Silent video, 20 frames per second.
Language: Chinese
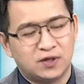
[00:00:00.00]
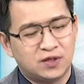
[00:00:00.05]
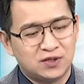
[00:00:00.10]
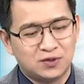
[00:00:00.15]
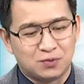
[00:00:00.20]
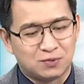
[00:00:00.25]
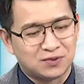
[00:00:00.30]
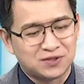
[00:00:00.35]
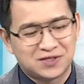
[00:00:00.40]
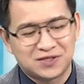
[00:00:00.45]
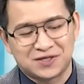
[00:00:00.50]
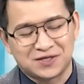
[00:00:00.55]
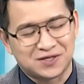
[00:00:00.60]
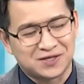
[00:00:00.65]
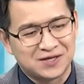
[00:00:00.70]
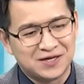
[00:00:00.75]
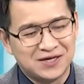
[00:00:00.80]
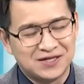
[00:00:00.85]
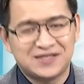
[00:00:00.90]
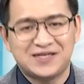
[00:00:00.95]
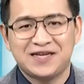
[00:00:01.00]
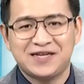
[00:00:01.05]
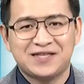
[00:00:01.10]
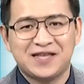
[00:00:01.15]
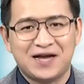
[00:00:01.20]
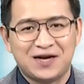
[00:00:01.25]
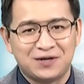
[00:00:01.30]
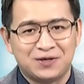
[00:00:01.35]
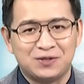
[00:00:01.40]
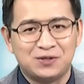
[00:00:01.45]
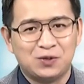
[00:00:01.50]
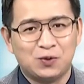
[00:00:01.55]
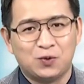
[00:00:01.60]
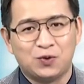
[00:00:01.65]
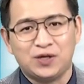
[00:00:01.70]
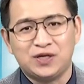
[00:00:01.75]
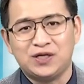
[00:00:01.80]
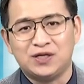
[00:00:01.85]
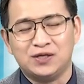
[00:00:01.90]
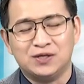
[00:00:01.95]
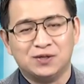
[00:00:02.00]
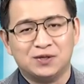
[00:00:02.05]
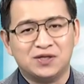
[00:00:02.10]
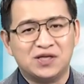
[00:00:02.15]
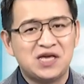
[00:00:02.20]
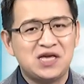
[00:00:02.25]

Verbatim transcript: 是我们这个这一代人的回忆哦。